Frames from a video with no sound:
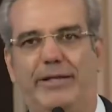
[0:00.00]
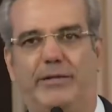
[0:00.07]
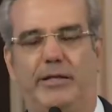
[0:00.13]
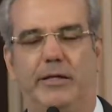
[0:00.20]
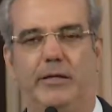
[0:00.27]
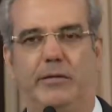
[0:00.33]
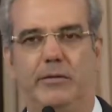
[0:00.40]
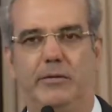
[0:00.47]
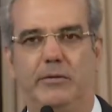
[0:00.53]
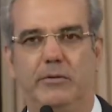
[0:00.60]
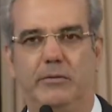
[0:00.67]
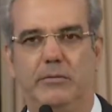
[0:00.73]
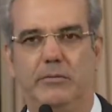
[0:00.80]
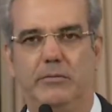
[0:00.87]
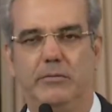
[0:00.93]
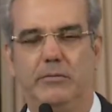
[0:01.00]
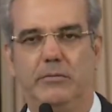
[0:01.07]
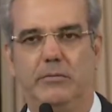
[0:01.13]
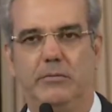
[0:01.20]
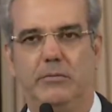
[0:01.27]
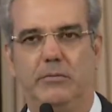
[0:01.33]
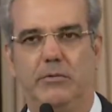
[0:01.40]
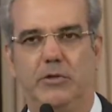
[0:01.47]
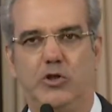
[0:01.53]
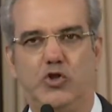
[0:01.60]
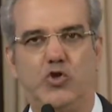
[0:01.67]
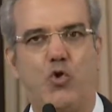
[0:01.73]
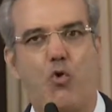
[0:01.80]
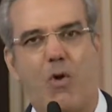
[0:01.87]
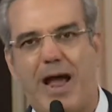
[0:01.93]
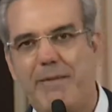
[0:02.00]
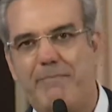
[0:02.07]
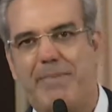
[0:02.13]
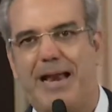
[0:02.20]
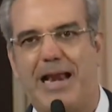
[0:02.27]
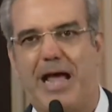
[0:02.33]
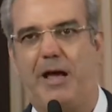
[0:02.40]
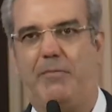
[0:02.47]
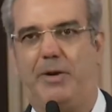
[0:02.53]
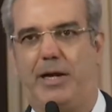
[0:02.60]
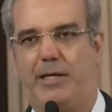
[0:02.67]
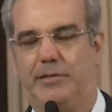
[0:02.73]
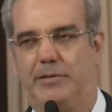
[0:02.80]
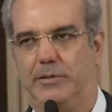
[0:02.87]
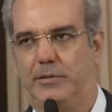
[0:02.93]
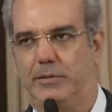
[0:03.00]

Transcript: este. No hay palabras,